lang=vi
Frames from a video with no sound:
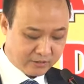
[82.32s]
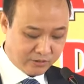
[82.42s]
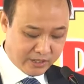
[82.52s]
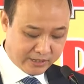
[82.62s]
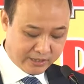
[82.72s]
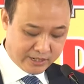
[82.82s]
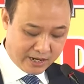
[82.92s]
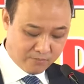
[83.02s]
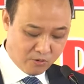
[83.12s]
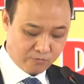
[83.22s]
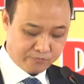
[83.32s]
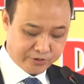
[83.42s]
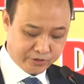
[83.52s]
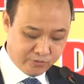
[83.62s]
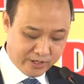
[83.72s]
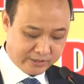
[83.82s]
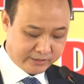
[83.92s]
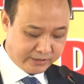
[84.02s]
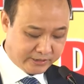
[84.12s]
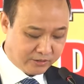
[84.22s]
Tôi đề nghị Đảng bộ, chính
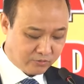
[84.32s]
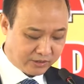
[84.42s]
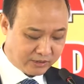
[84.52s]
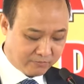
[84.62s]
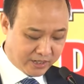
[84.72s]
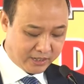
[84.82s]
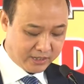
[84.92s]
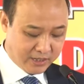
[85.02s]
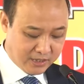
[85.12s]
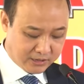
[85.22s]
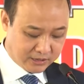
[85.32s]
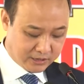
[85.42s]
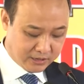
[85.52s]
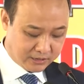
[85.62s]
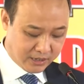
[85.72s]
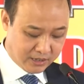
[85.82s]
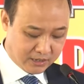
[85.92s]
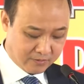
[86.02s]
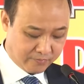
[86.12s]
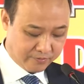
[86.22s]
quyền, nhân dân quận Cẩm Lệ,
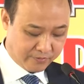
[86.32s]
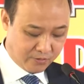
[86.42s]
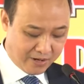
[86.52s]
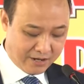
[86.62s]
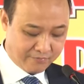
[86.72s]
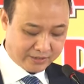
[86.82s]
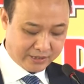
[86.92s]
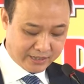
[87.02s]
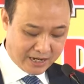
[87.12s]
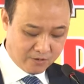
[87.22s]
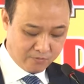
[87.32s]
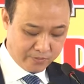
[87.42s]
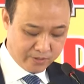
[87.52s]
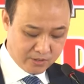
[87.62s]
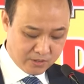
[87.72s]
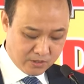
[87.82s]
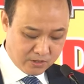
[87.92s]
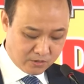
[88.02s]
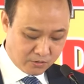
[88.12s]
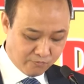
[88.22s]
Sở Văn hóa và Thể thao
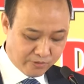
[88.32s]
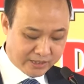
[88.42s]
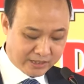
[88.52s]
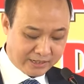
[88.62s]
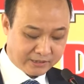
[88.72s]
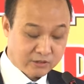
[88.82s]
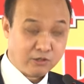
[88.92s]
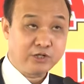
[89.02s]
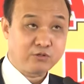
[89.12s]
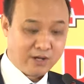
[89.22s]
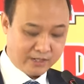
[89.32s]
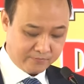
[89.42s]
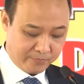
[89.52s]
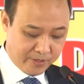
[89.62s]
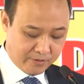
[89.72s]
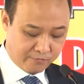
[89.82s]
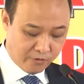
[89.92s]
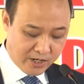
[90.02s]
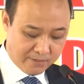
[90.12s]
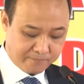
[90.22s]
cùng với các ngành có liên quan
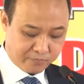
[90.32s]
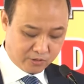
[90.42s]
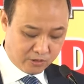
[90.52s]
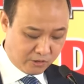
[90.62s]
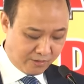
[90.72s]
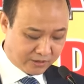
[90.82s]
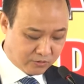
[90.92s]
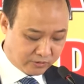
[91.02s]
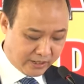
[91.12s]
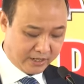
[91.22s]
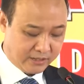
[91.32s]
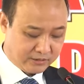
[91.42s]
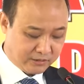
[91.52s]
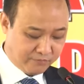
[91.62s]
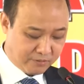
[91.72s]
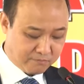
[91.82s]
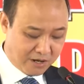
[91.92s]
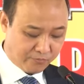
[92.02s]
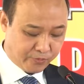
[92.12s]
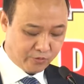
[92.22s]
phối hợp có kế hoạch cụ thể trong việc
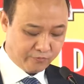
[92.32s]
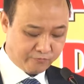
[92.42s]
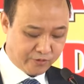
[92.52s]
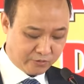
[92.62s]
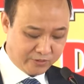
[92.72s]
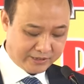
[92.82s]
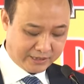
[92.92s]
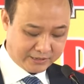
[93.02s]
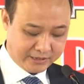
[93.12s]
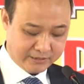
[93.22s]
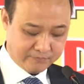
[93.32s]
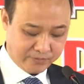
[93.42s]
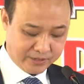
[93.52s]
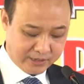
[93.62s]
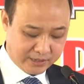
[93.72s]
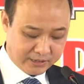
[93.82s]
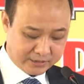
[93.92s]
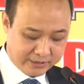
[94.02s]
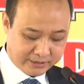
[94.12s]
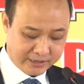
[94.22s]
bảo tồn, phát huy giá trị
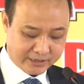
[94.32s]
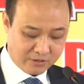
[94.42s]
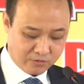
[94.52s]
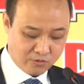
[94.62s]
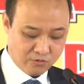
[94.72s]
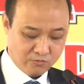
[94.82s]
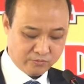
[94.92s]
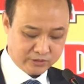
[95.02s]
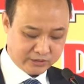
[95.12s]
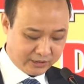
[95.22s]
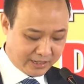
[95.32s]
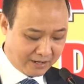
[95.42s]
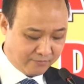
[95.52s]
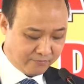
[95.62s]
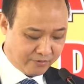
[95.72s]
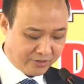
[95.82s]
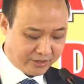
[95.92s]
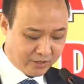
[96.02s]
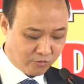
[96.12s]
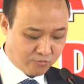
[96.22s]
di chỉ khảo cổ xứng đáng với vị
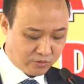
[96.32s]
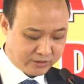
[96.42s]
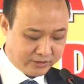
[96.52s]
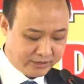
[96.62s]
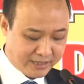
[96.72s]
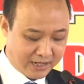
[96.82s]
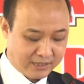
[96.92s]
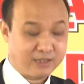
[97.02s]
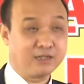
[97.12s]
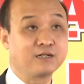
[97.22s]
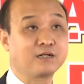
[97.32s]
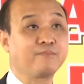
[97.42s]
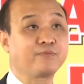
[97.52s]
thế của một di sản cấp